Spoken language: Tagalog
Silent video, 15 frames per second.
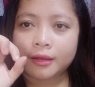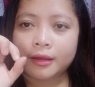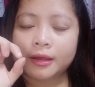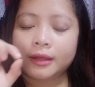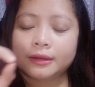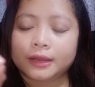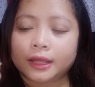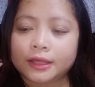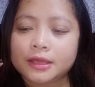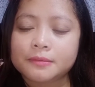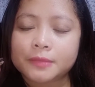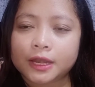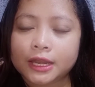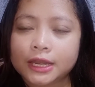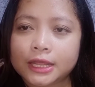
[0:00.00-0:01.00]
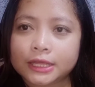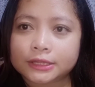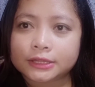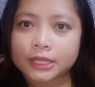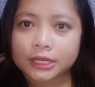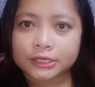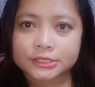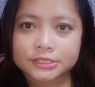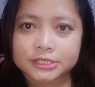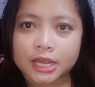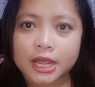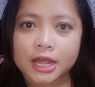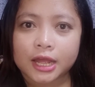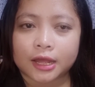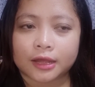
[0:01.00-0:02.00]
naging maliliit na lang
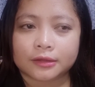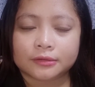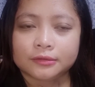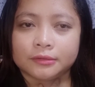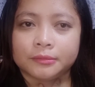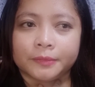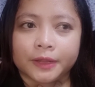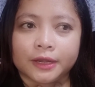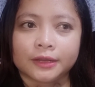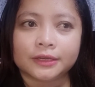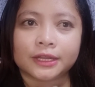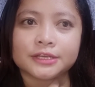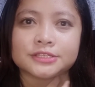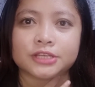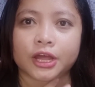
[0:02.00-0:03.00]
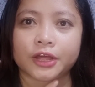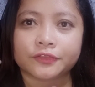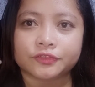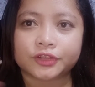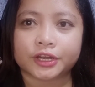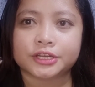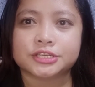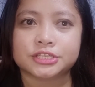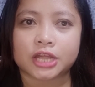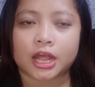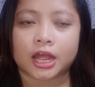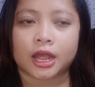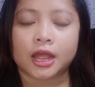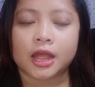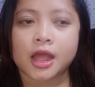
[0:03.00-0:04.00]
siya. Parang nag-scattered siya.
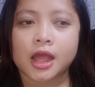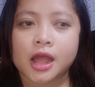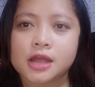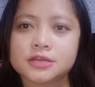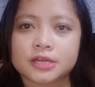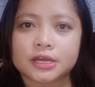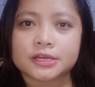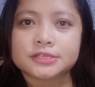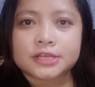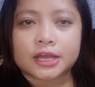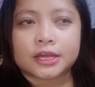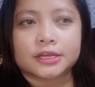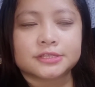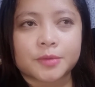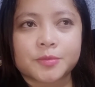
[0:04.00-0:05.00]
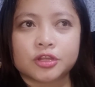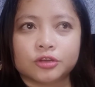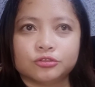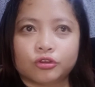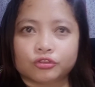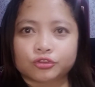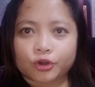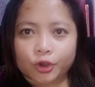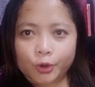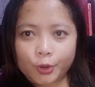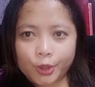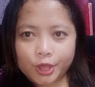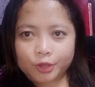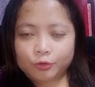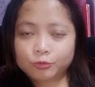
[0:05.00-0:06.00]
Hanggang sa, sabi ng doktor,
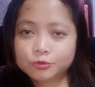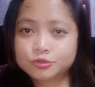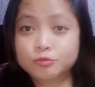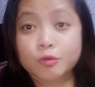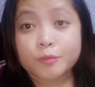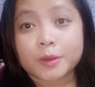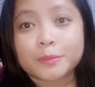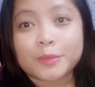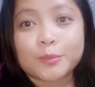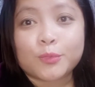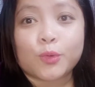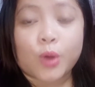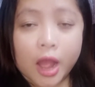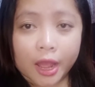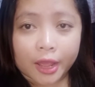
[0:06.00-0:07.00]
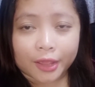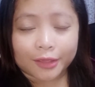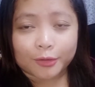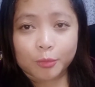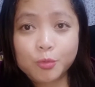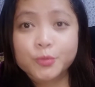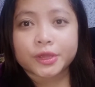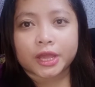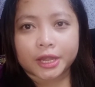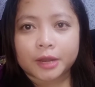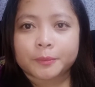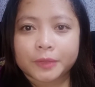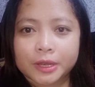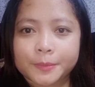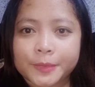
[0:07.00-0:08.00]
oy, kung gusto mo pang mabuhay, umuwi ka ng
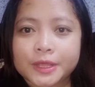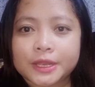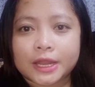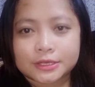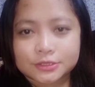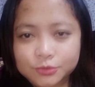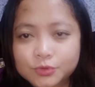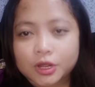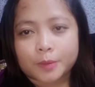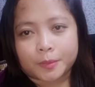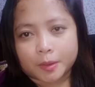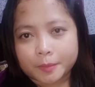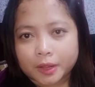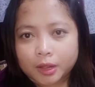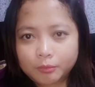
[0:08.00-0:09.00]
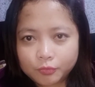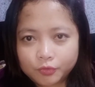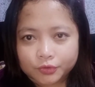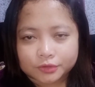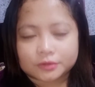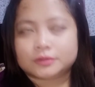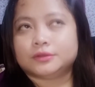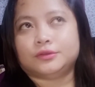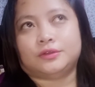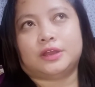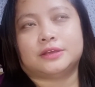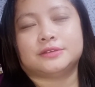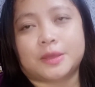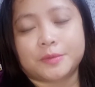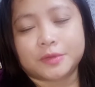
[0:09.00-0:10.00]
Pilipinas, doon ka magpagamot. Yun ang
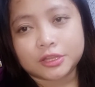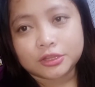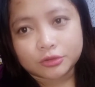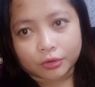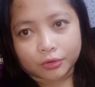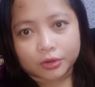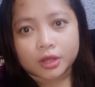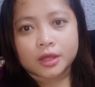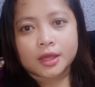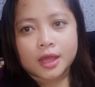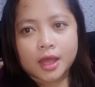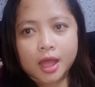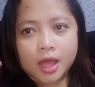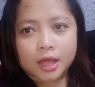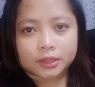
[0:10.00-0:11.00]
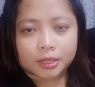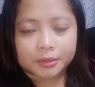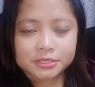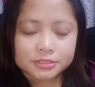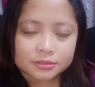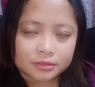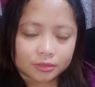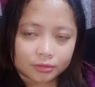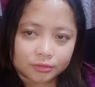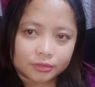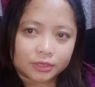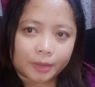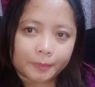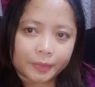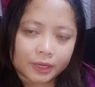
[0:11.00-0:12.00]
sabi ni Doc. Tapos, yun,
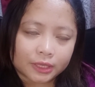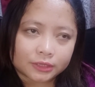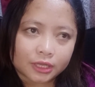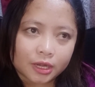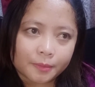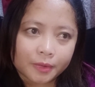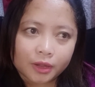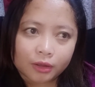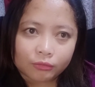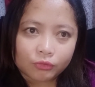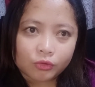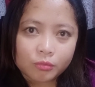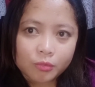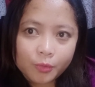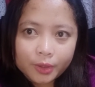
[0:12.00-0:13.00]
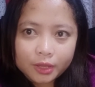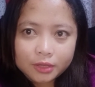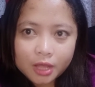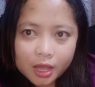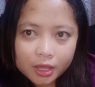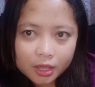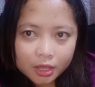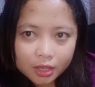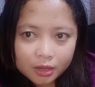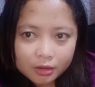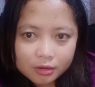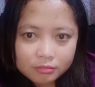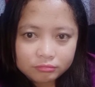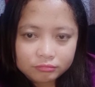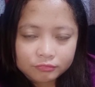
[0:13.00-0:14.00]
napilitan naman akong umuwi dahil
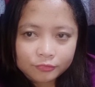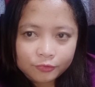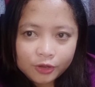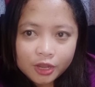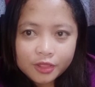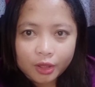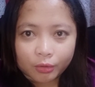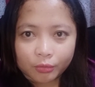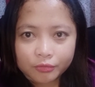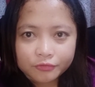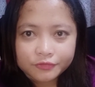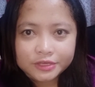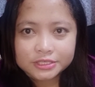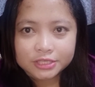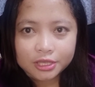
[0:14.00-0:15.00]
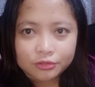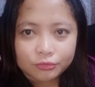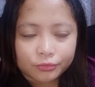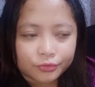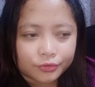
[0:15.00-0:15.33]
wala na akong visa noon.